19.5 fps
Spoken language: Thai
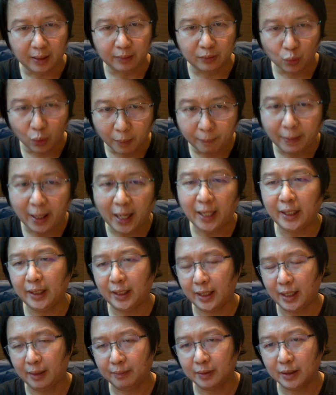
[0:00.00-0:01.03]
ทั่วไป
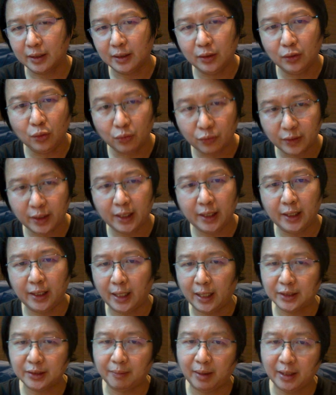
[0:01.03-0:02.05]
นะครับก็คือดูฟรี
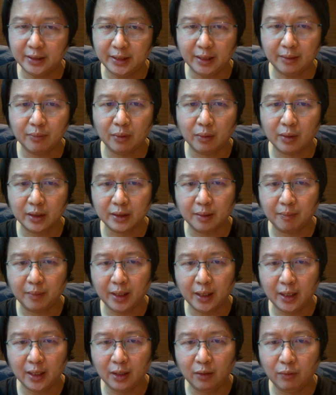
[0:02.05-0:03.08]
นะสมาชิกผมก็จะมี
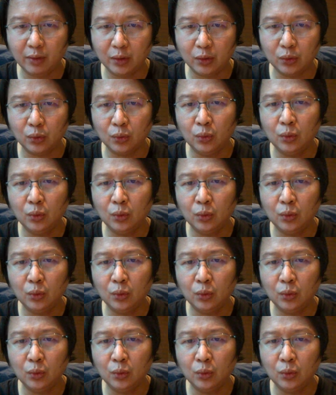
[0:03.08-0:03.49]
รีวิว